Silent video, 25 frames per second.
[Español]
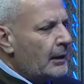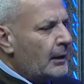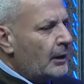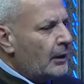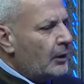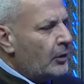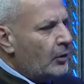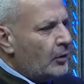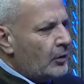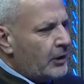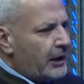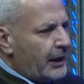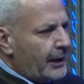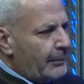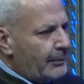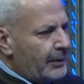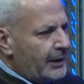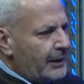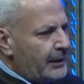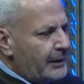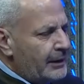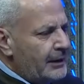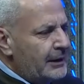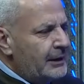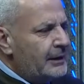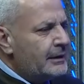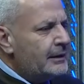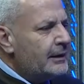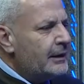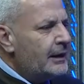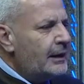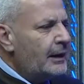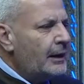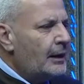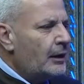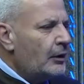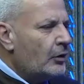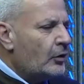Lo que
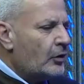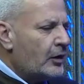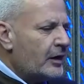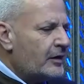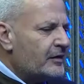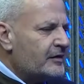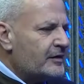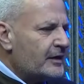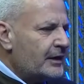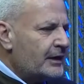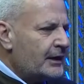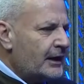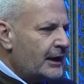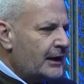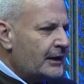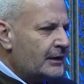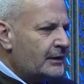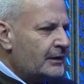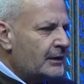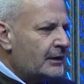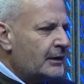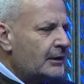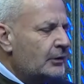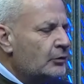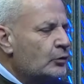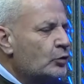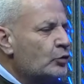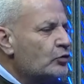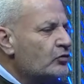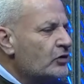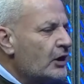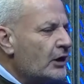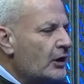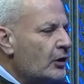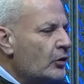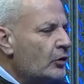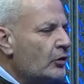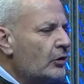aprendiste, lo que enseñaste, tus
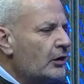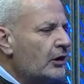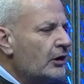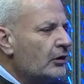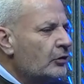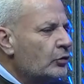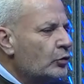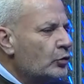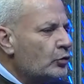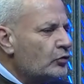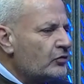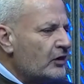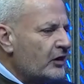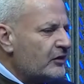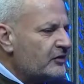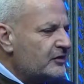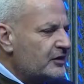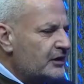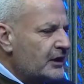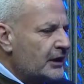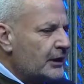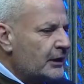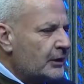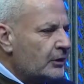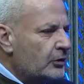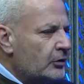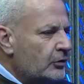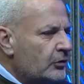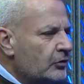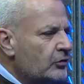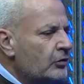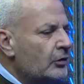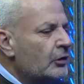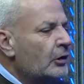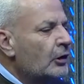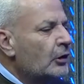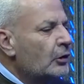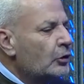errores, tus
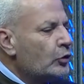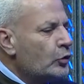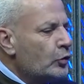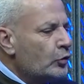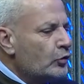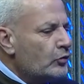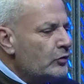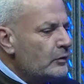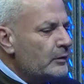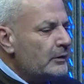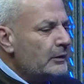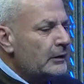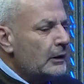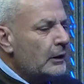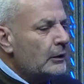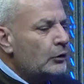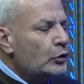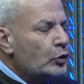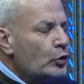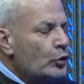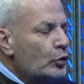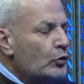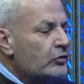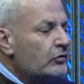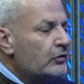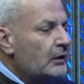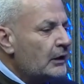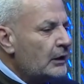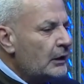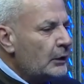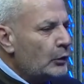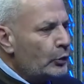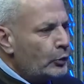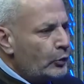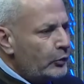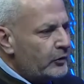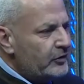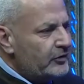aciertos, tus, tus
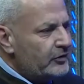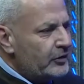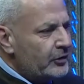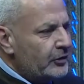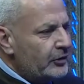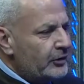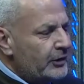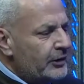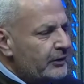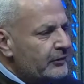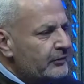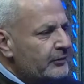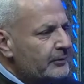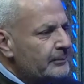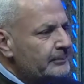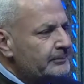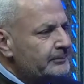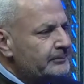intuiciones,